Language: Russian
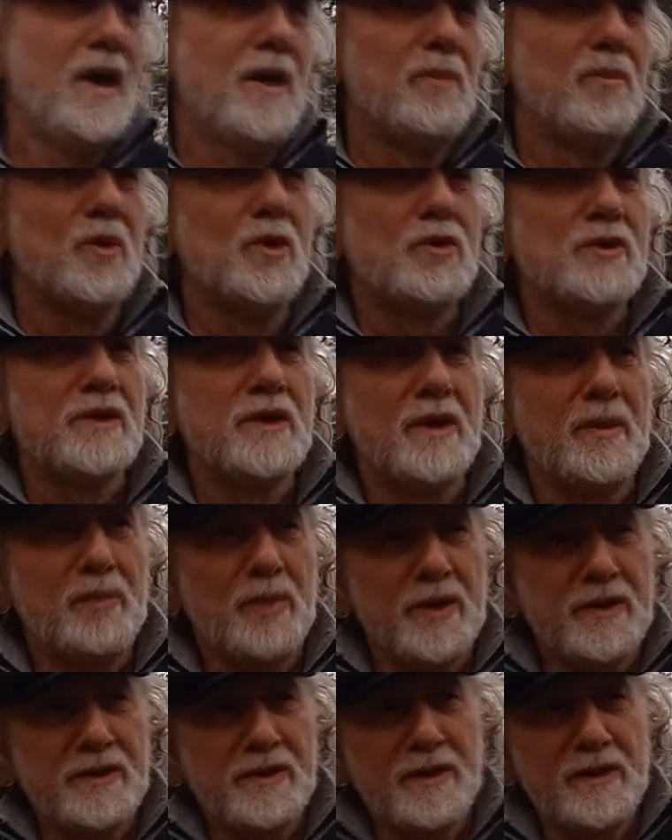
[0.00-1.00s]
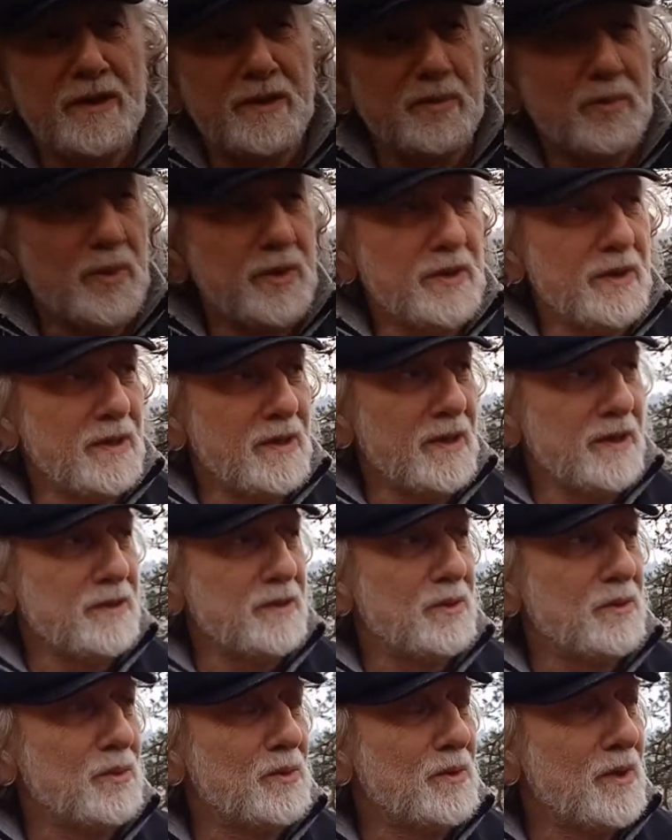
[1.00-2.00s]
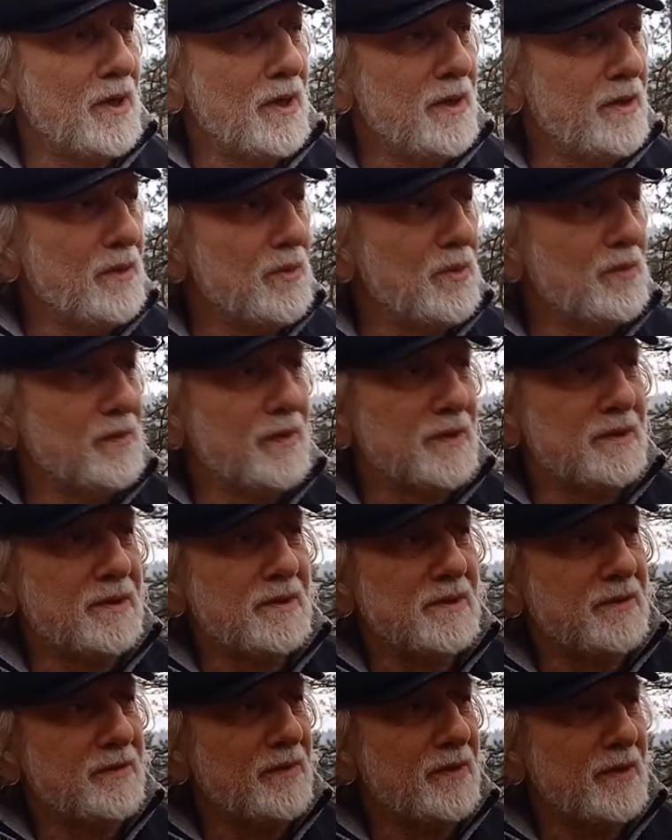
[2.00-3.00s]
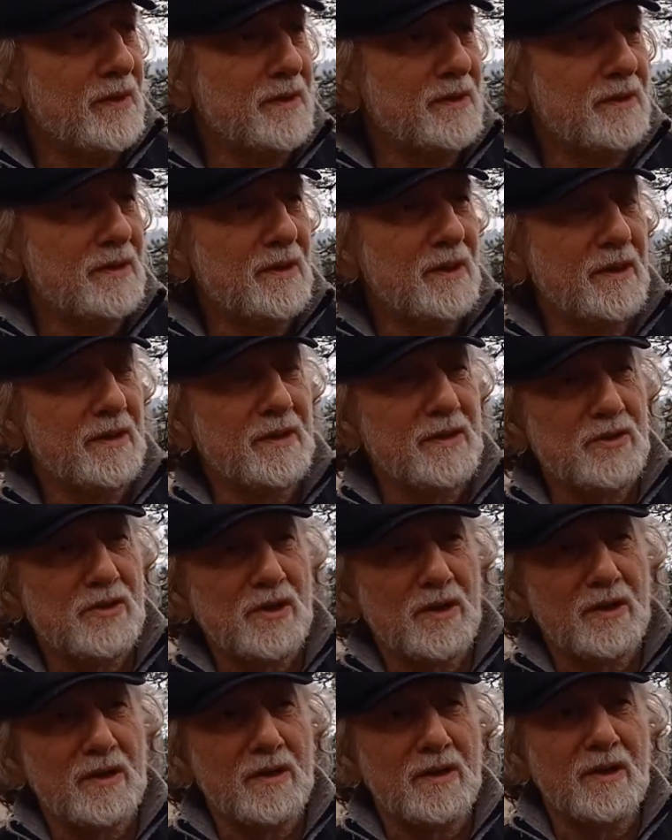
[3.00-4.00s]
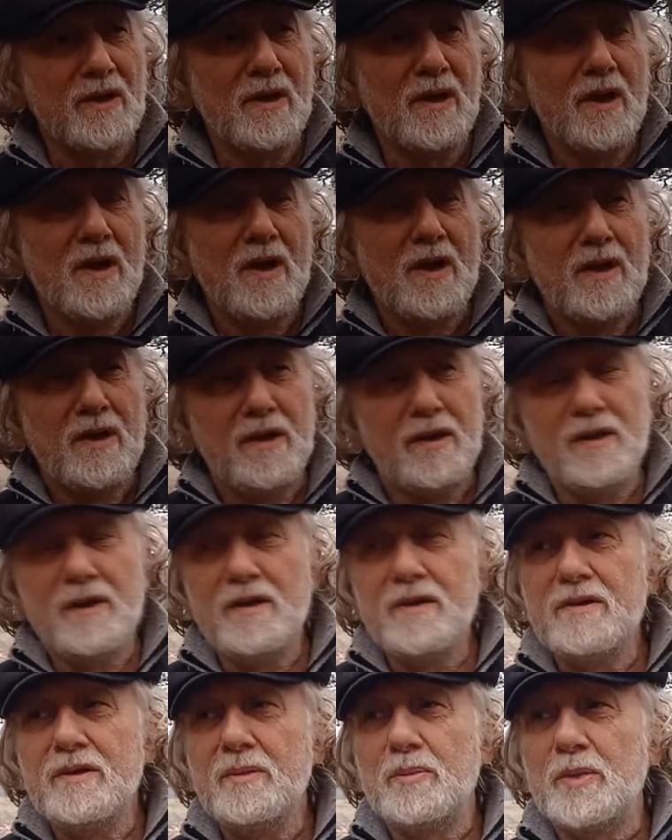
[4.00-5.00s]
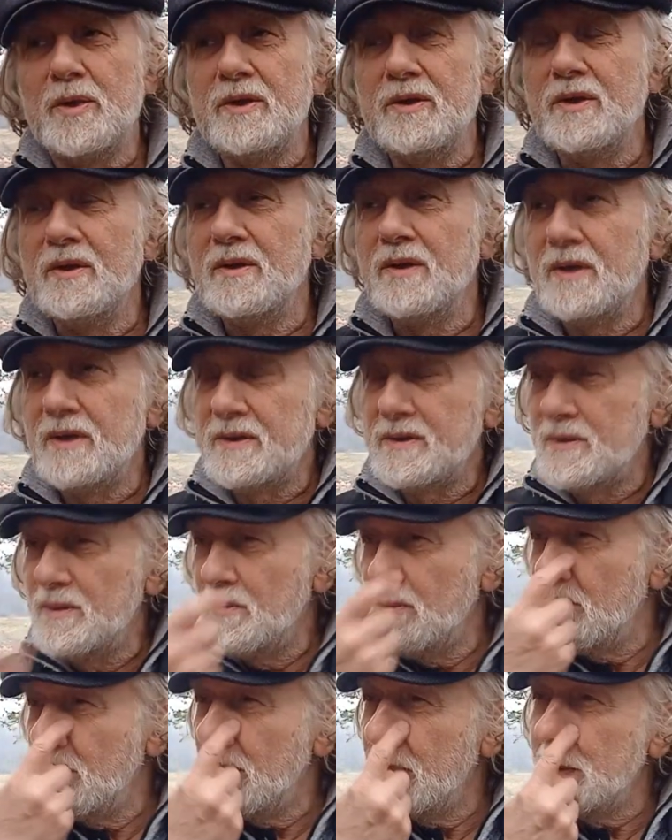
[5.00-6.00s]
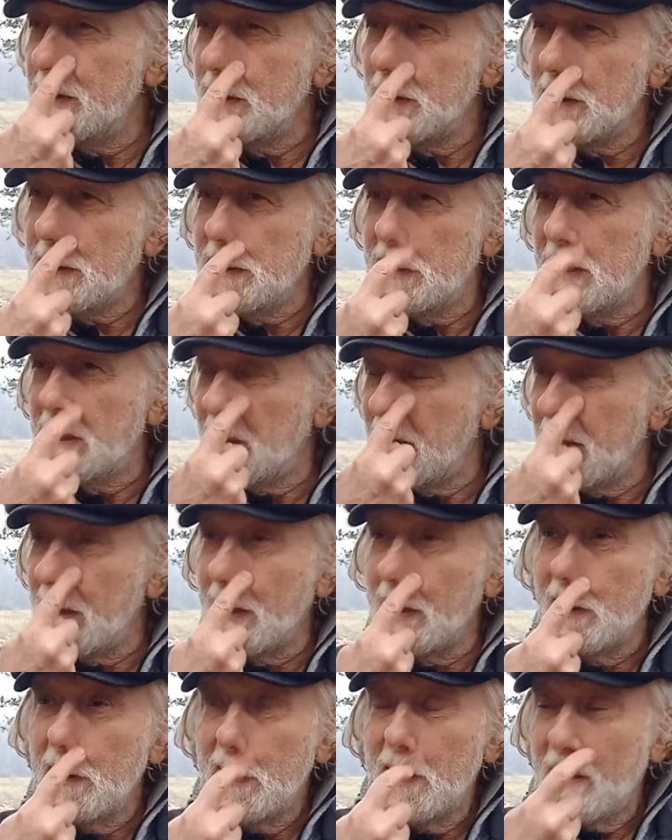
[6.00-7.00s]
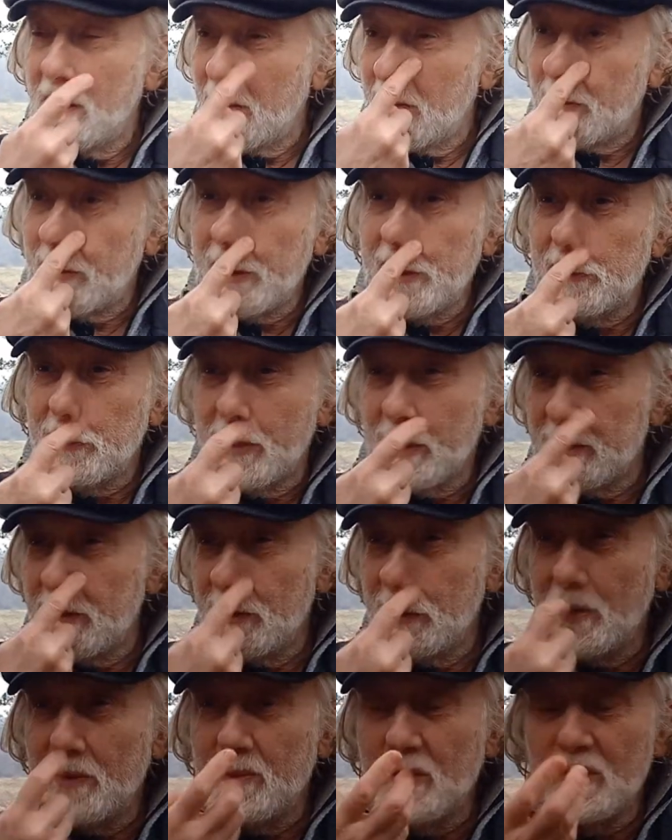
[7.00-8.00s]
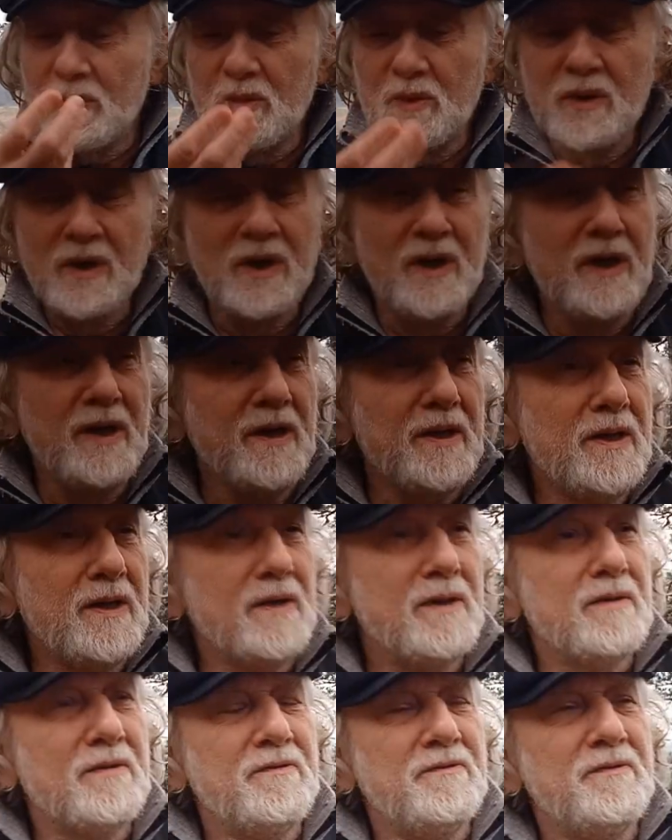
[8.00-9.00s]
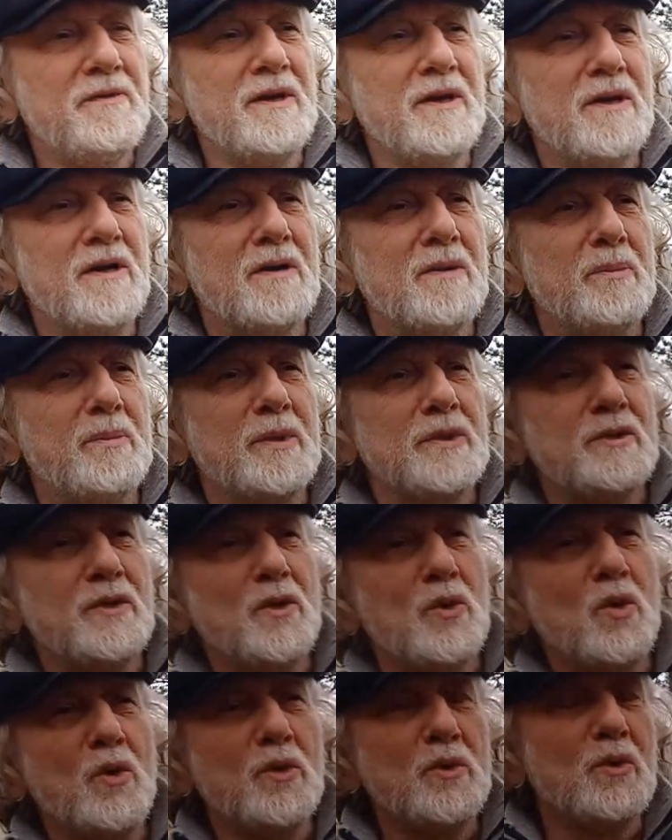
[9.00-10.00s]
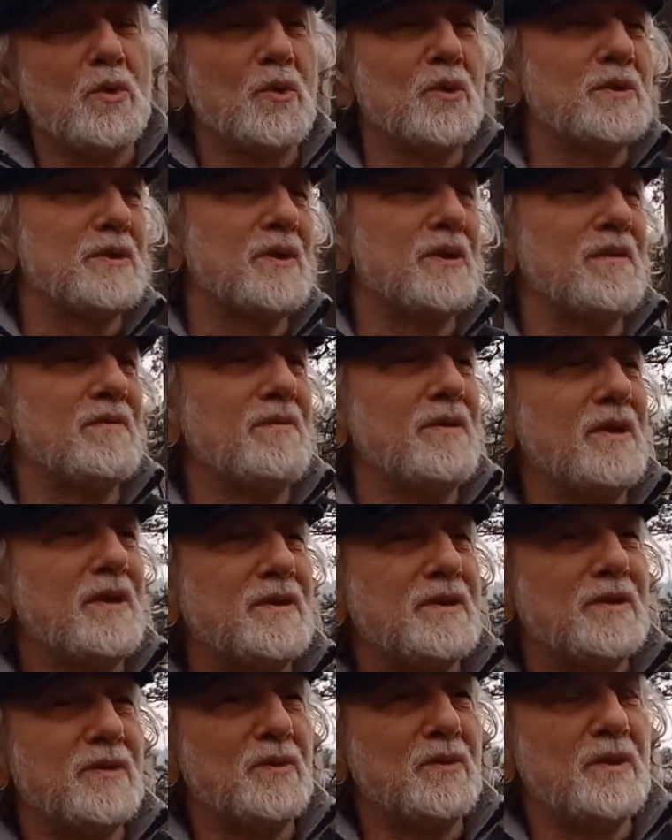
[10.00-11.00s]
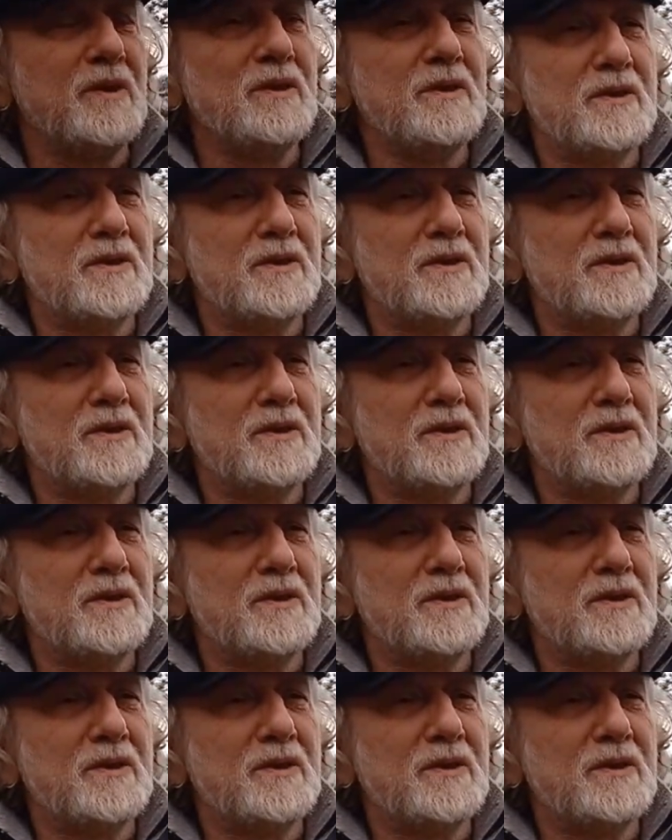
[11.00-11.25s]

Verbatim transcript: можно определить, поднялась кундалини у вас до сватхистаны чакры – или не поднялась. Ну и так далее. При подъеме кундалини вверх потихоньку раскрываются вот эти